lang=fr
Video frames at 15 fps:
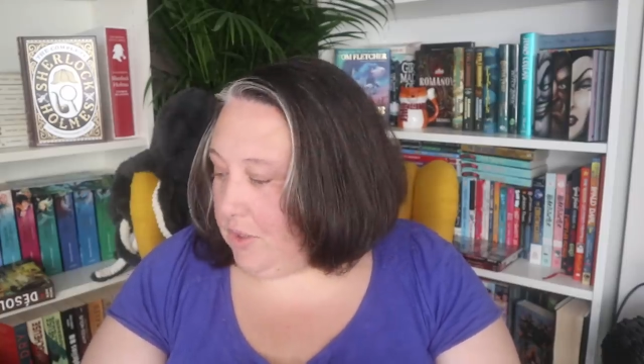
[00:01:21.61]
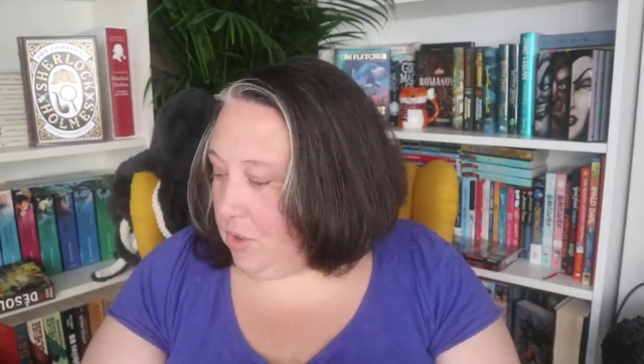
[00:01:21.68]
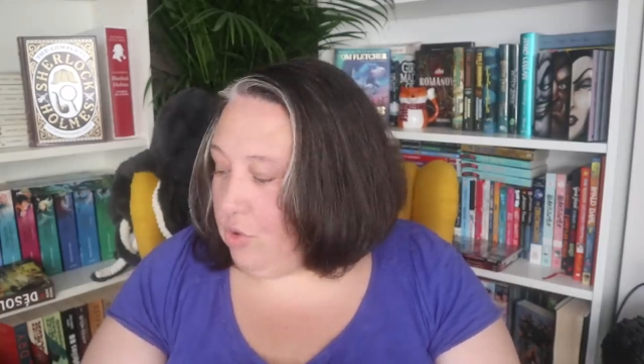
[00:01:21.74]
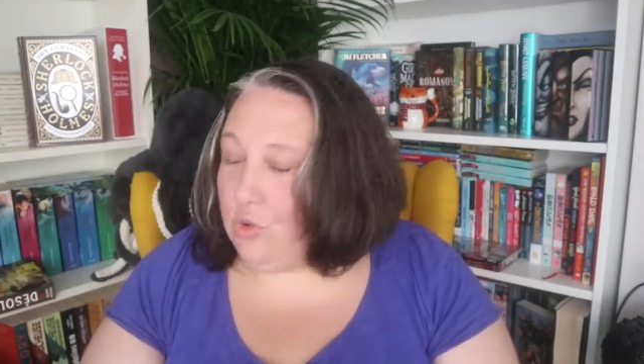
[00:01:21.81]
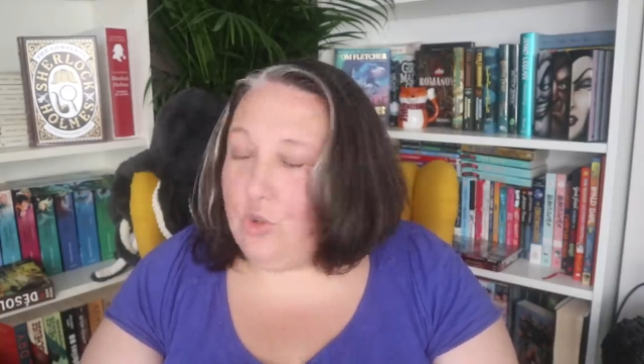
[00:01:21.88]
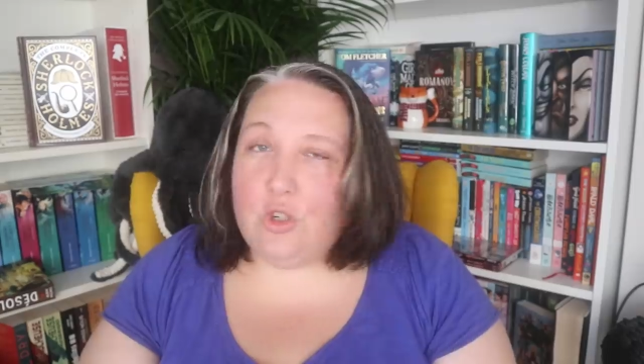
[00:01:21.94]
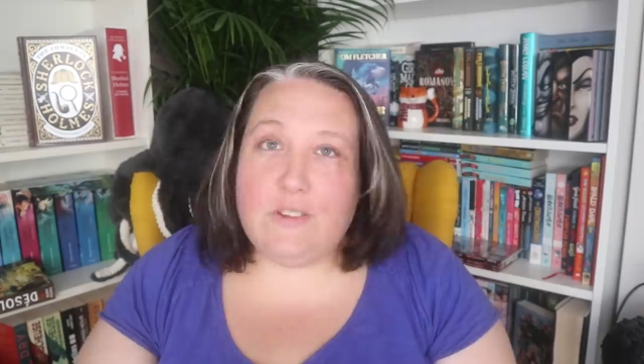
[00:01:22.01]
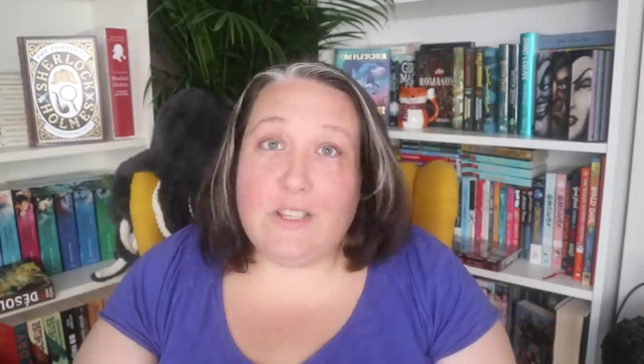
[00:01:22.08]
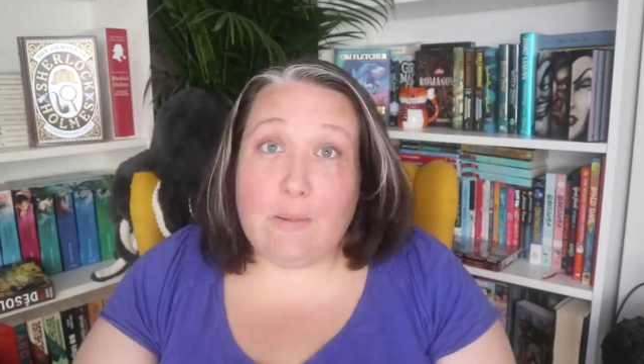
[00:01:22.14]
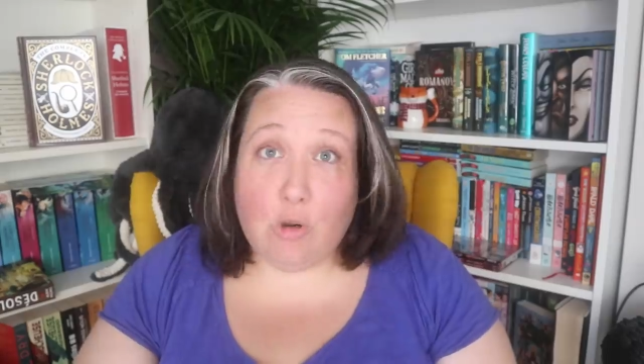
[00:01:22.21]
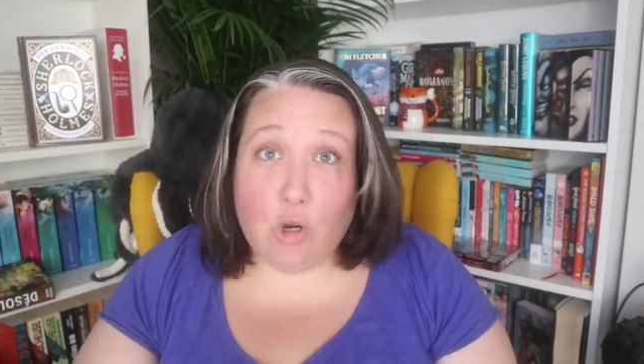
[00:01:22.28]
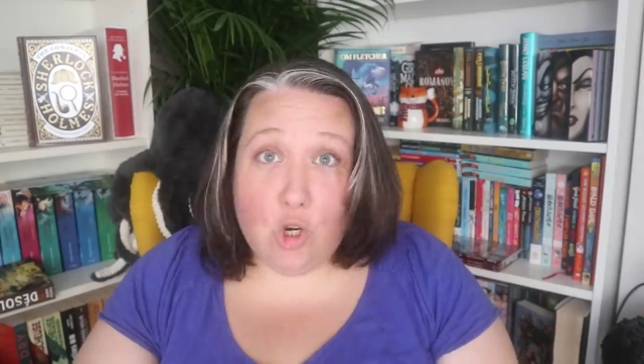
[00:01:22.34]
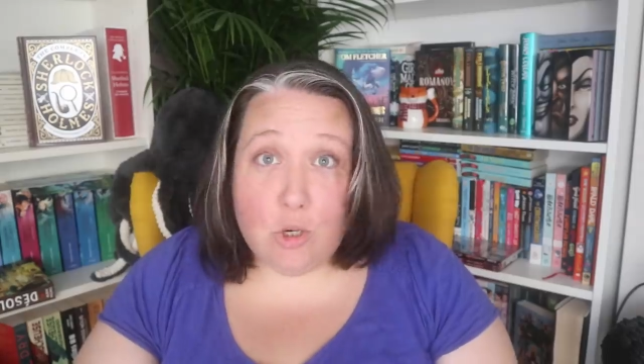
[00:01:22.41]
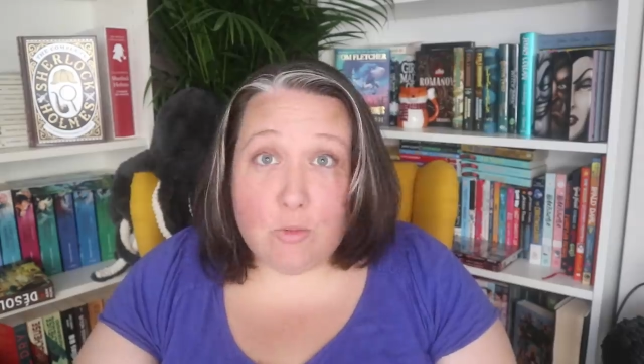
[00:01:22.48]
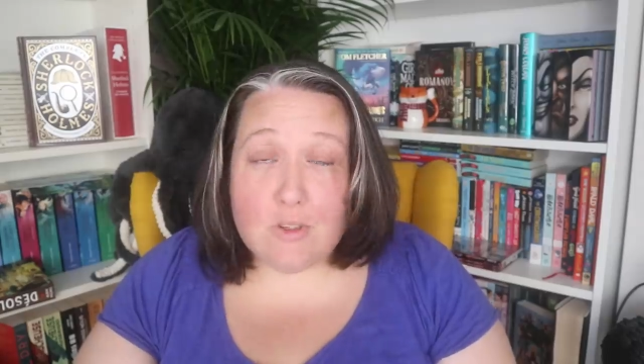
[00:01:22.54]
Du coup, je vais
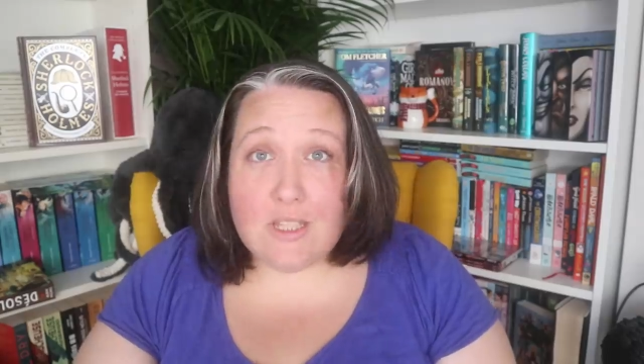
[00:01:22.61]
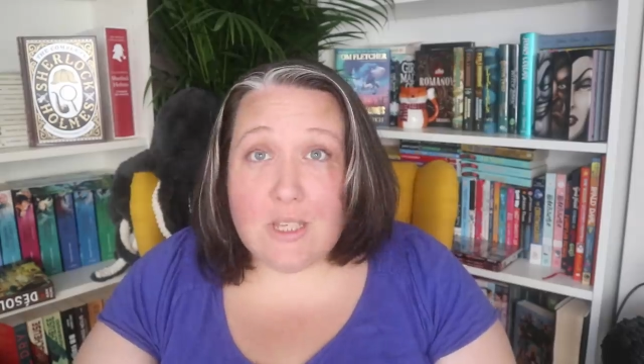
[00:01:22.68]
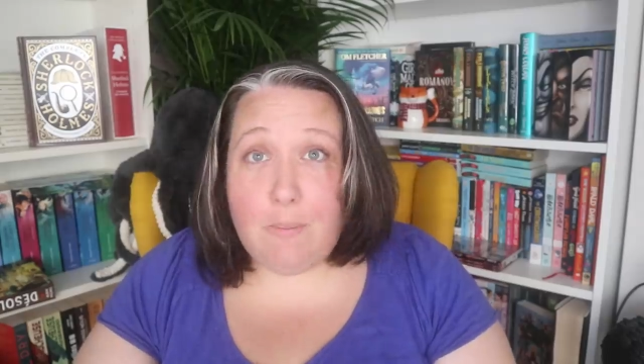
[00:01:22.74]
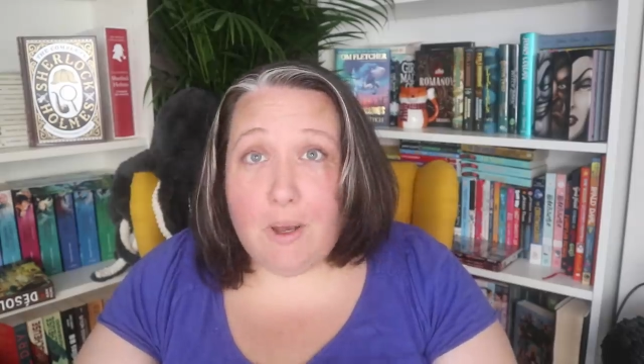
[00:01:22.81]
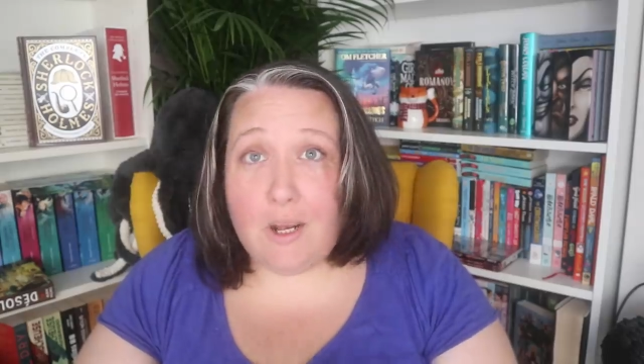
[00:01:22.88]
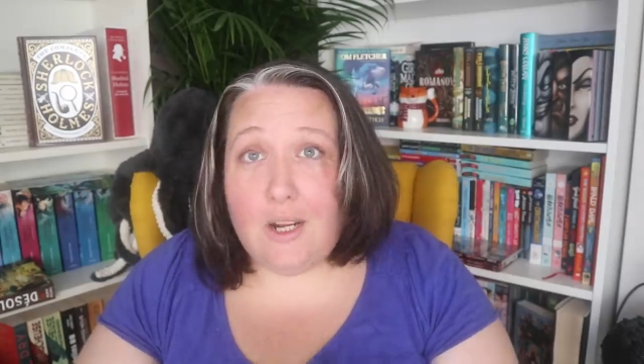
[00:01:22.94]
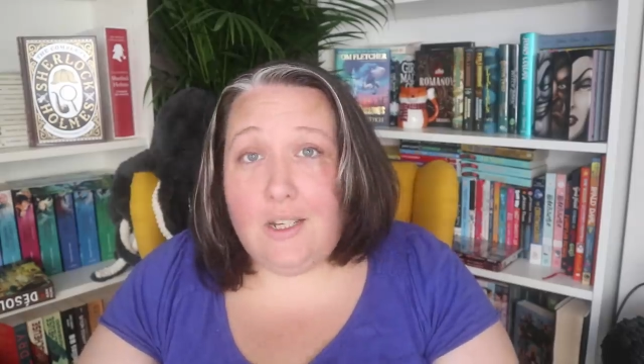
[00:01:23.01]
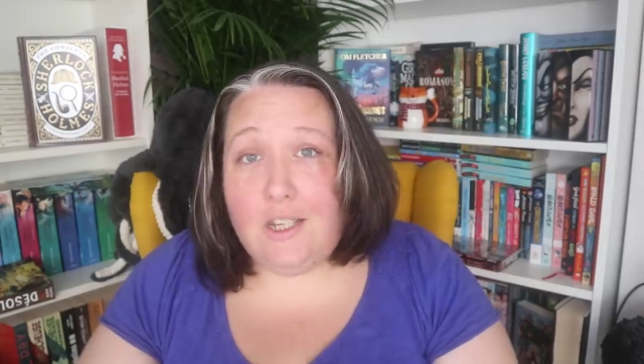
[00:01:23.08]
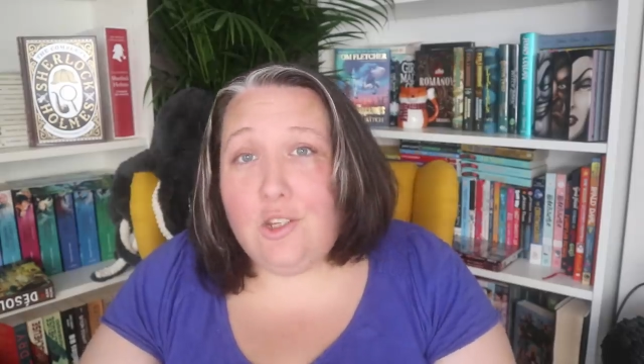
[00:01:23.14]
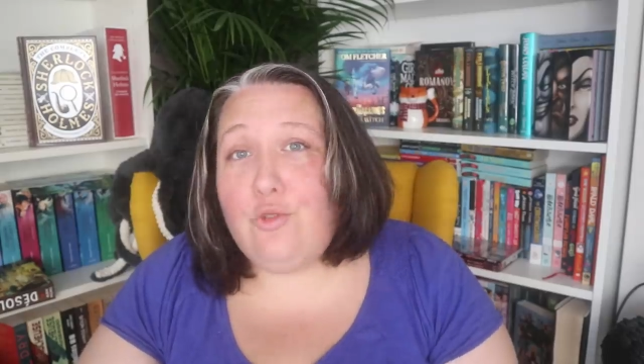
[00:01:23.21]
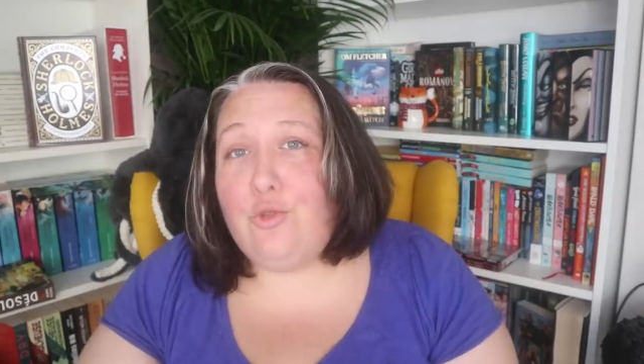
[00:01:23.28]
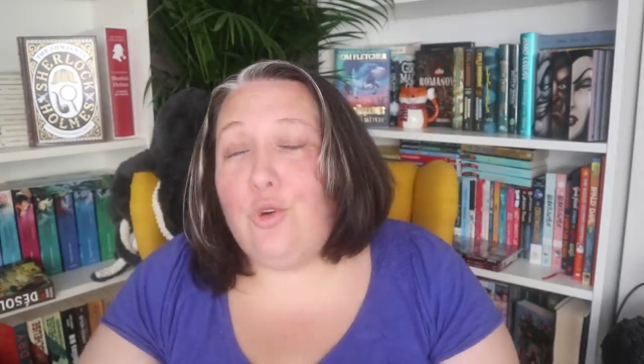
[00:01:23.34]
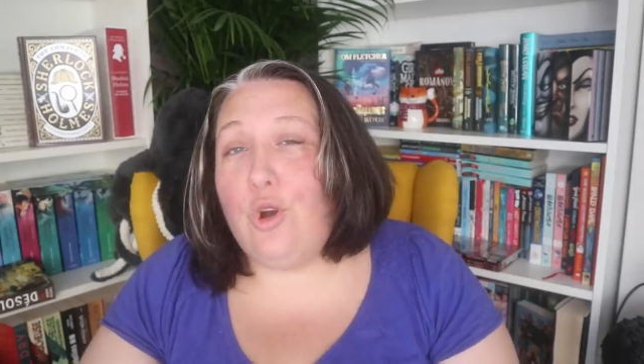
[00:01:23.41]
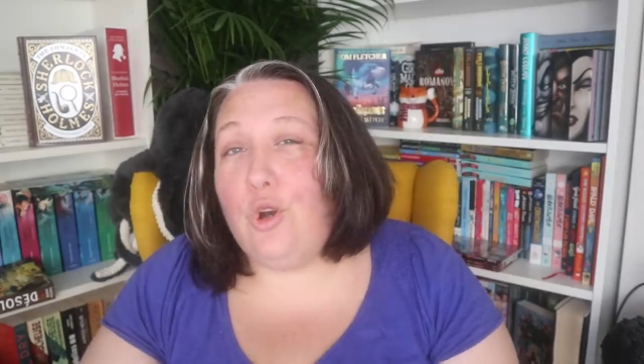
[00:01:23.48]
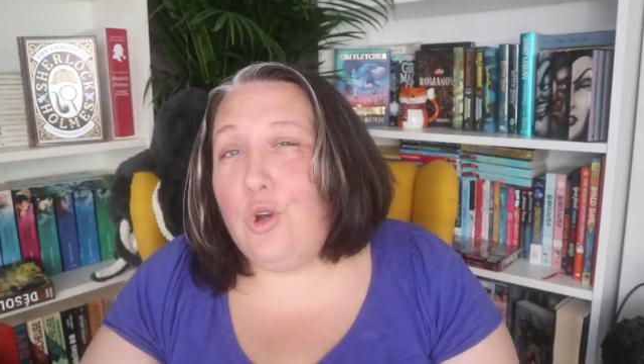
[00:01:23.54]
d'abord commencer par la lecture